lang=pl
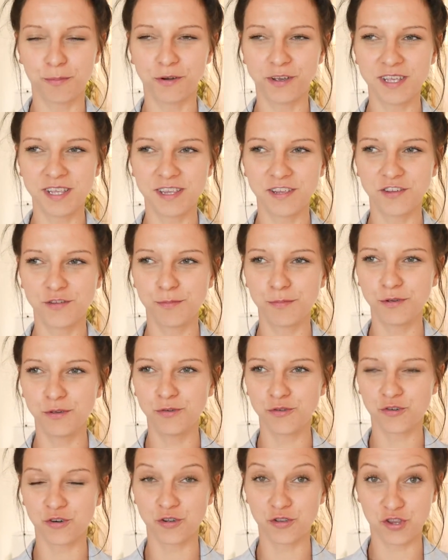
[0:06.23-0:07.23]
bo jesteśmy
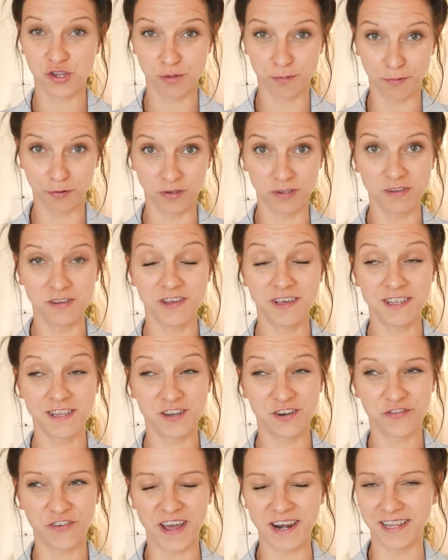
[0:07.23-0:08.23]
już od soboty, dzisiaj
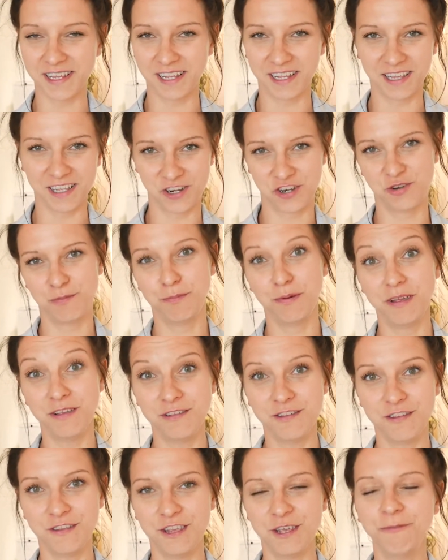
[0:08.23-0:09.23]
jest czwartek, także
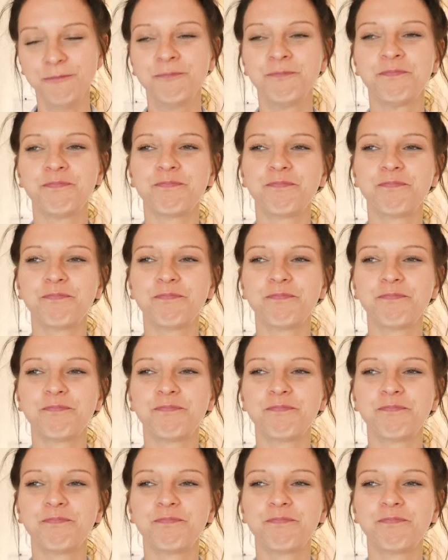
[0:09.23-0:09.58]
5 dni.